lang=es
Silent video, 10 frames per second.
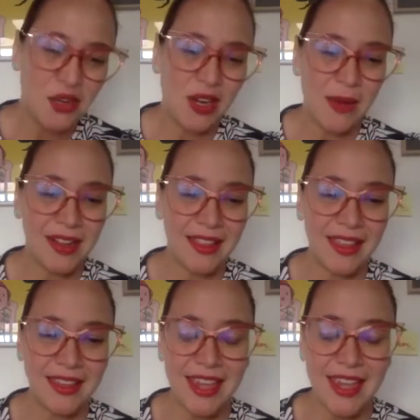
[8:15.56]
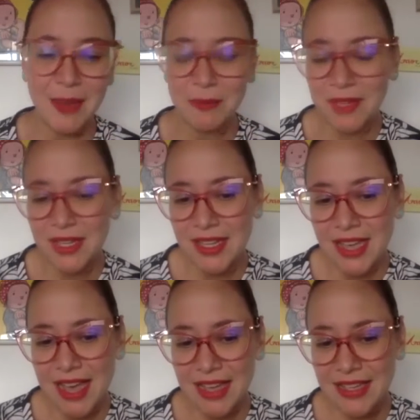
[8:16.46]
no, la verdad es que
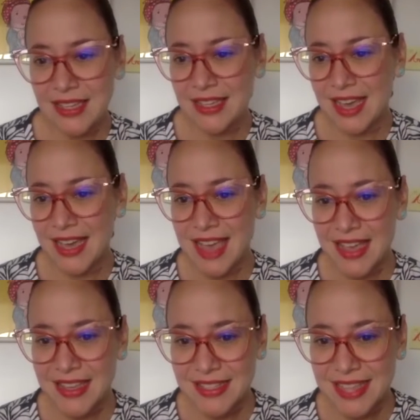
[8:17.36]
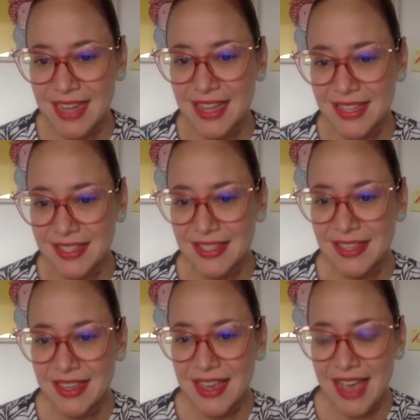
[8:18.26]
hay, hay, series
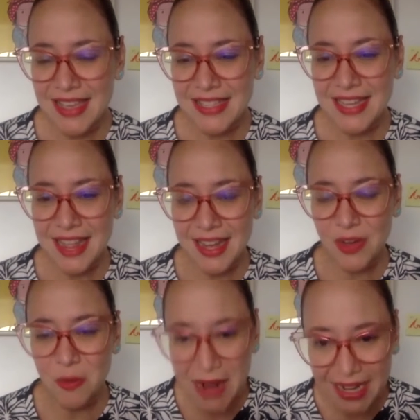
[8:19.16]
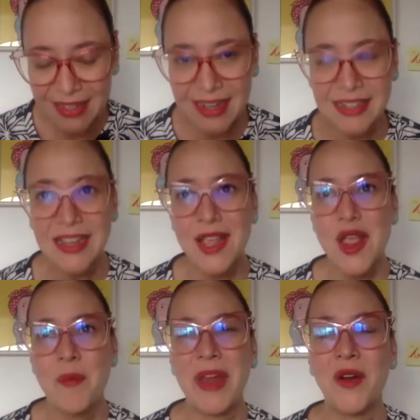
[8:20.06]
hay series que nos marcan,
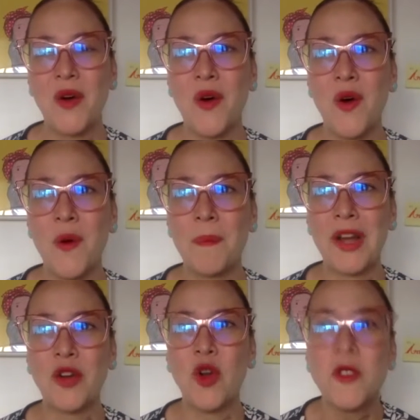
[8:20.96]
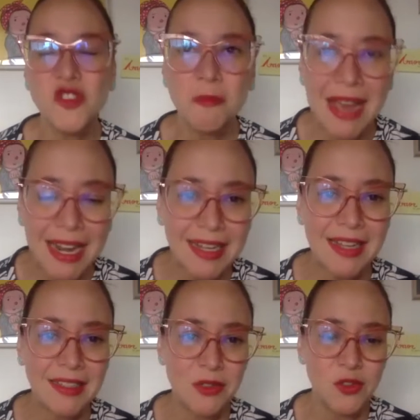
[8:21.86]
pero, pero nos
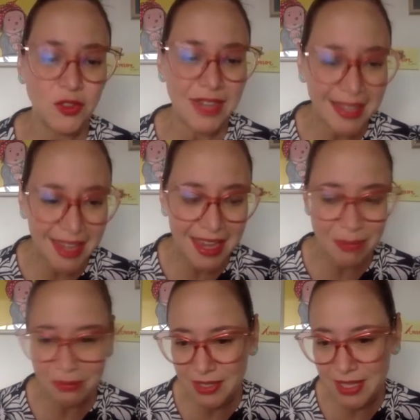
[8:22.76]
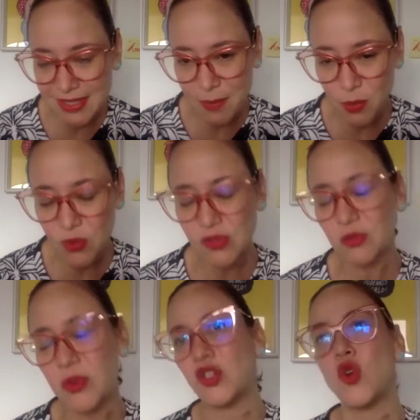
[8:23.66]
marcan nosotras que, que, hacemos
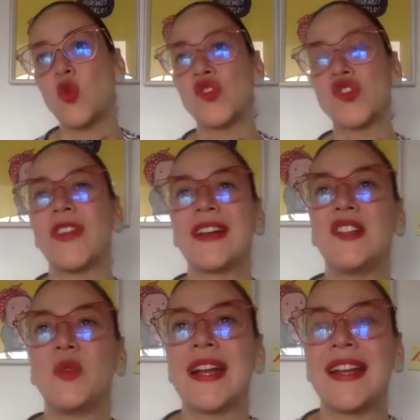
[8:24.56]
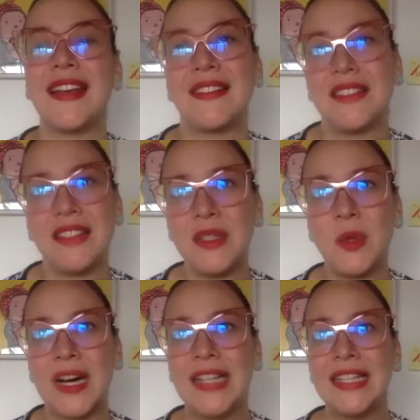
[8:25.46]
nuestros cursos de escritura
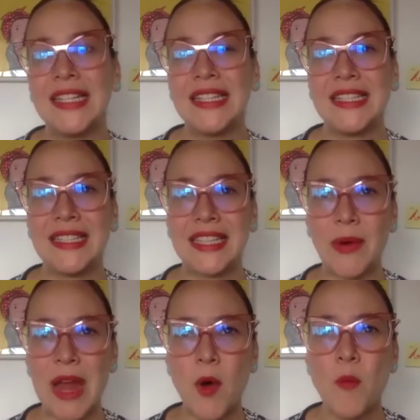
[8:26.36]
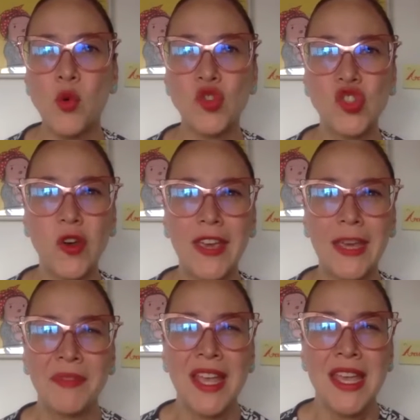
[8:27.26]
creativa y que hablamos mucho
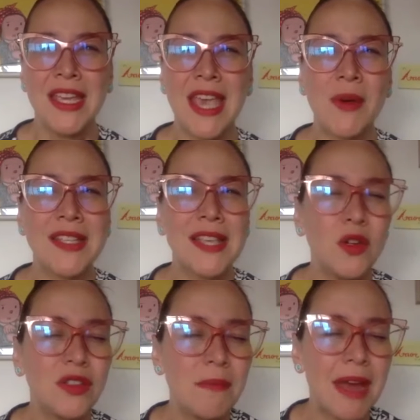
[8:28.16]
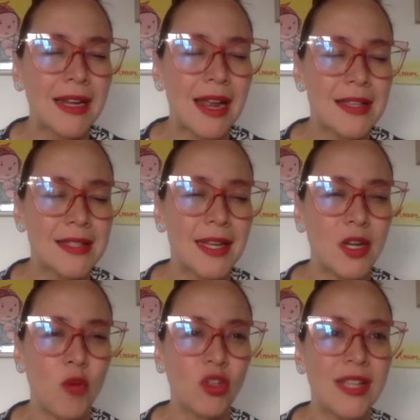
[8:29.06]
de que a veces no te marca la serie
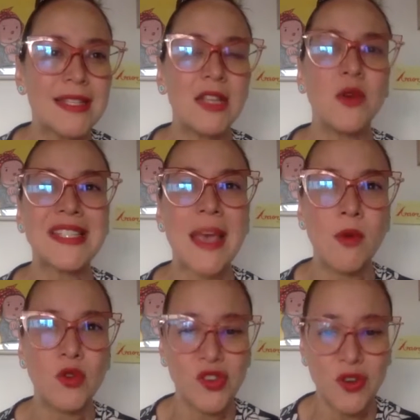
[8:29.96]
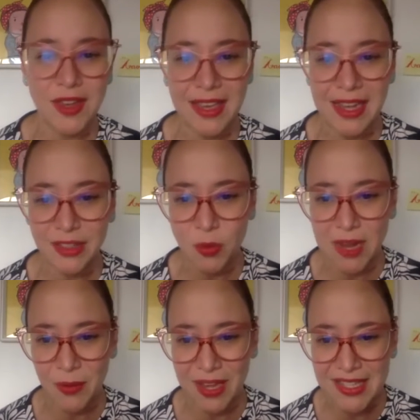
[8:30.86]
como tal, sino esa emoción que deja en tu
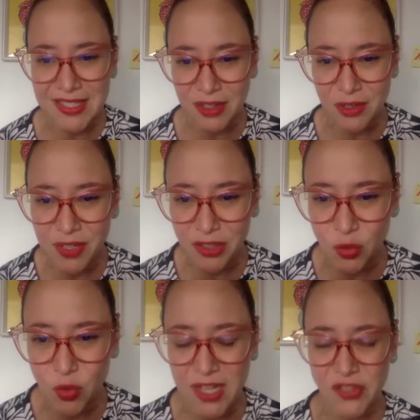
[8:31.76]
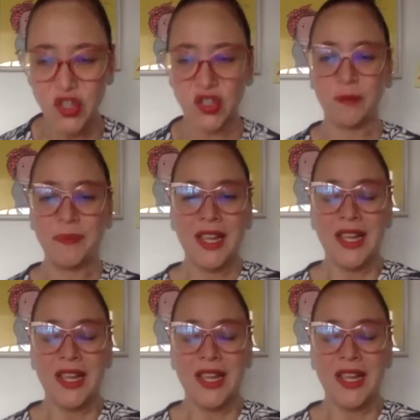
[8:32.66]
cabeza, ¿no? En tu corazón.